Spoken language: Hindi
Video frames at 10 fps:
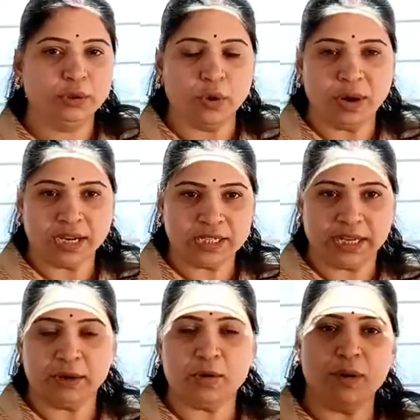दो
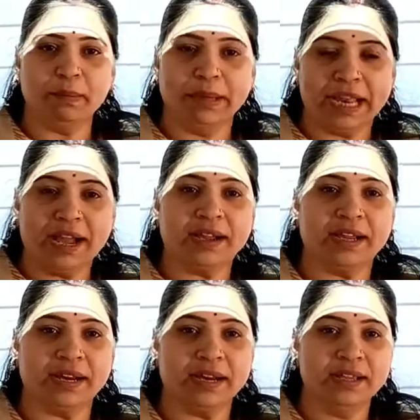अक्षर को
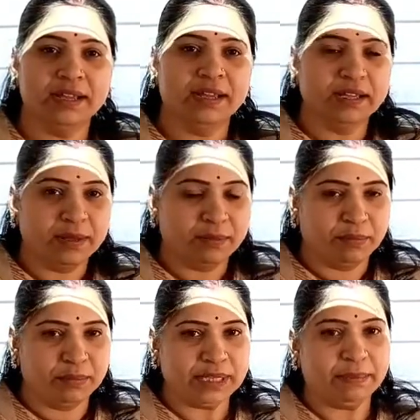मिलाकर
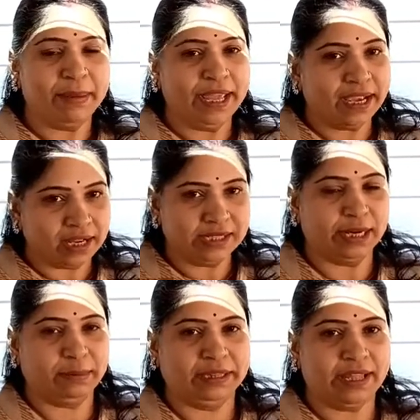जब एक
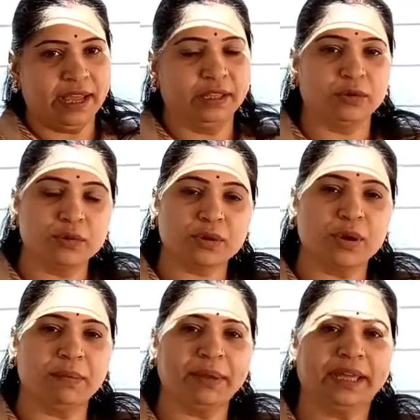अक्षर बनता है तो
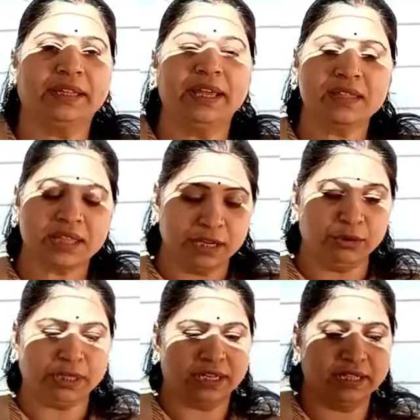उसको हम कहते हैं
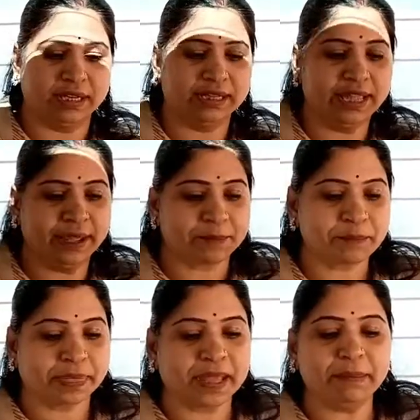संयुक्त अक्षर
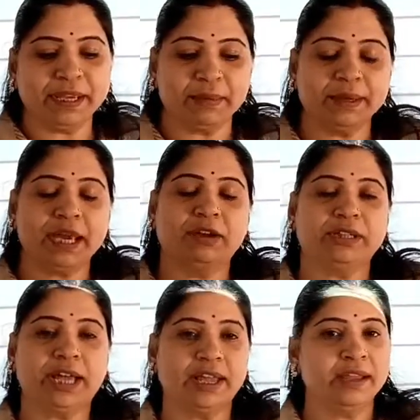देखिए कभी कभी क्या
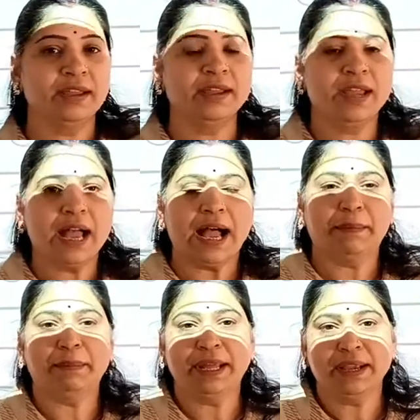होता है
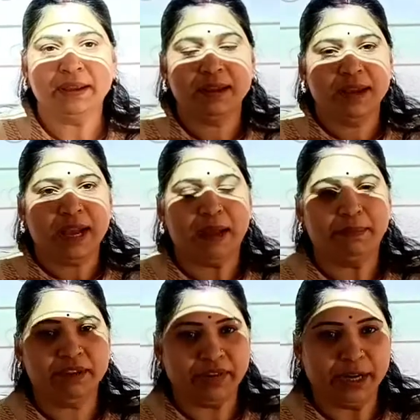आपने
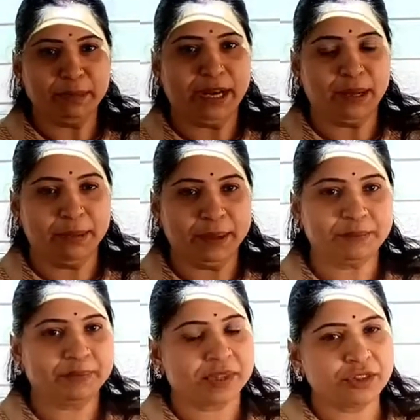आपकी वर्णमाला में
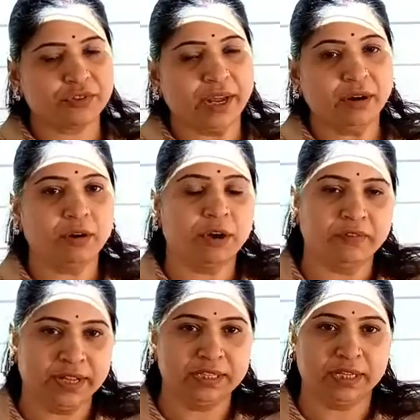स्वर और
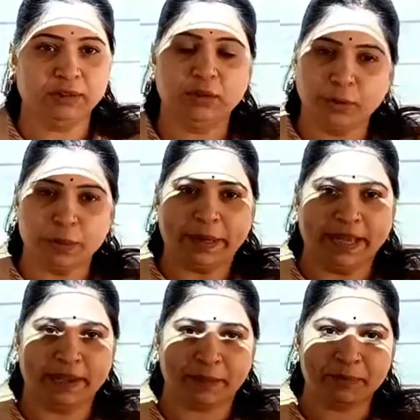व्यंजन दोनों
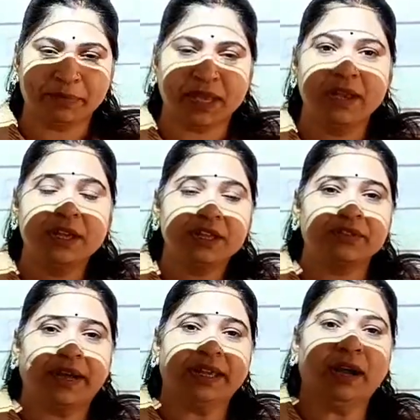पढ़े हैं
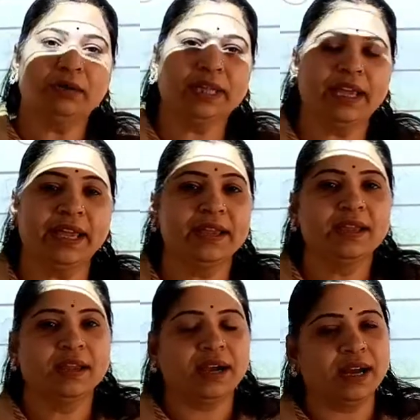स्वर क्या होते हैं
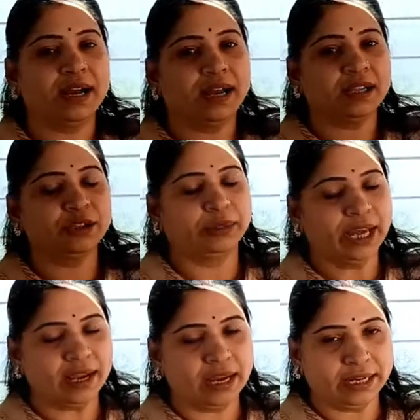अ
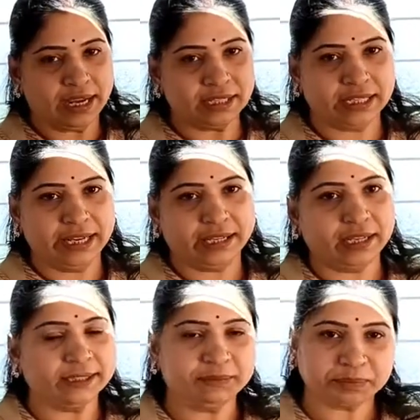छोटा अनार से
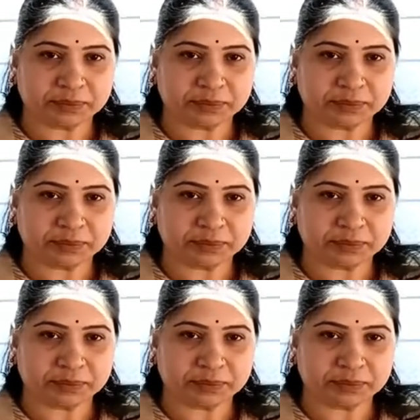लेकर